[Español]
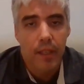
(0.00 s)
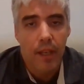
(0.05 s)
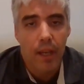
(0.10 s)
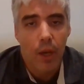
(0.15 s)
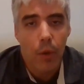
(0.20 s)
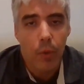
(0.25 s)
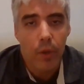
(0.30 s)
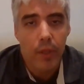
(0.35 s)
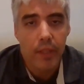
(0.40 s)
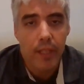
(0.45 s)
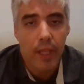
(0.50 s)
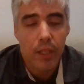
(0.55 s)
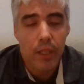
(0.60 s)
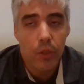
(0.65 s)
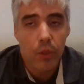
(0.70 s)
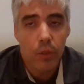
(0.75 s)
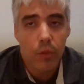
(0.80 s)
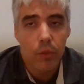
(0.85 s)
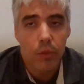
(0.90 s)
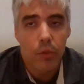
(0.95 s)

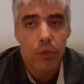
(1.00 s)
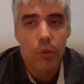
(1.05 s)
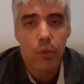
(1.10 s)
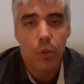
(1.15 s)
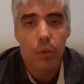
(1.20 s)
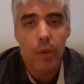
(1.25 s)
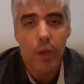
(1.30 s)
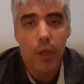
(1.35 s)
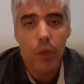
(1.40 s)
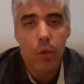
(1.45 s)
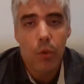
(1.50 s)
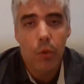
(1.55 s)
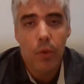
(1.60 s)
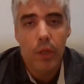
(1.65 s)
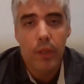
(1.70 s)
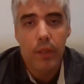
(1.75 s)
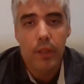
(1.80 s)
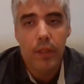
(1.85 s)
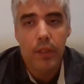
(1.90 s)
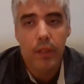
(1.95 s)
aguantando o balón
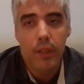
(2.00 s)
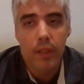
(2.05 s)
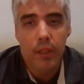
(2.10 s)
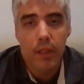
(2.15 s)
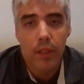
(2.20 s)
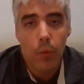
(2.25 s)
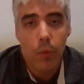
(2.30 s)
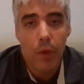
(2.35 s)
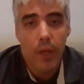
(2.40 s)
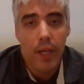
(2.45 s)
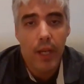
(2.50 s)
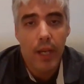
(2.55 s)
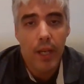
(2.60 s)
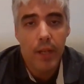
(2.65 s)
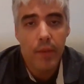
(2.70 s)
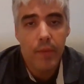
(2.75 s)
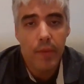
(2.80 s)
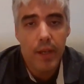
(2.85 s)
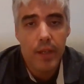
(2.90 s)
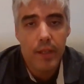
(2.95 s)
Juan, Juan
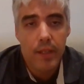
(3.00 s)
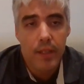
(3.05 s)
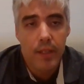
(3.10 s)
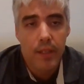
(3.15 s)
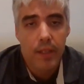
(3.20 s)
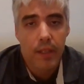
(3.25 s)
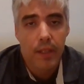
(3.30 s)
Caleva,